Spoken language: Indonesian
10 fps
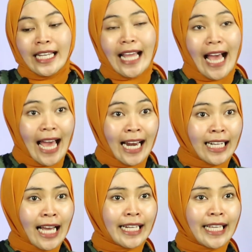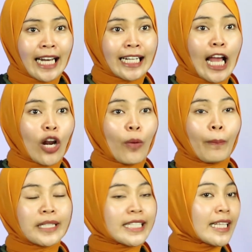Dan kalian
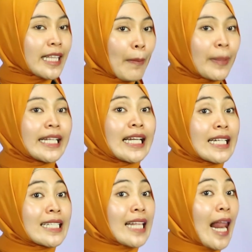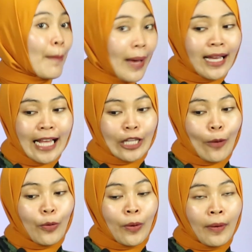kalau pecinta bediler selama
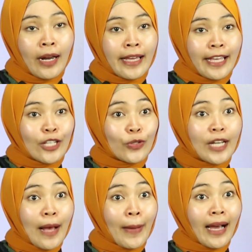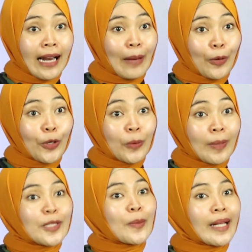ataupun yang sudah mengenal produk
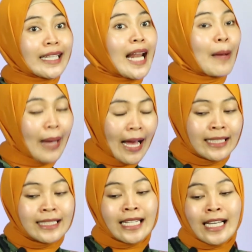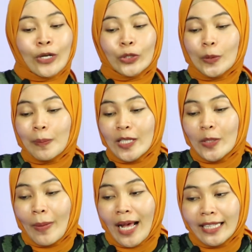pasopati lama, untuk
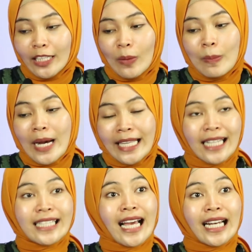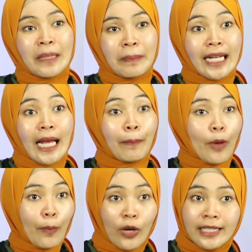pasopati itu banyak sekali pilihan
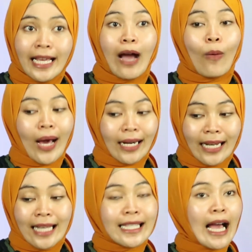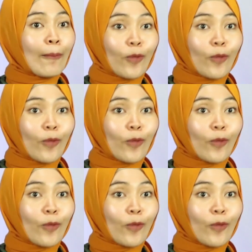popornya, warnanya,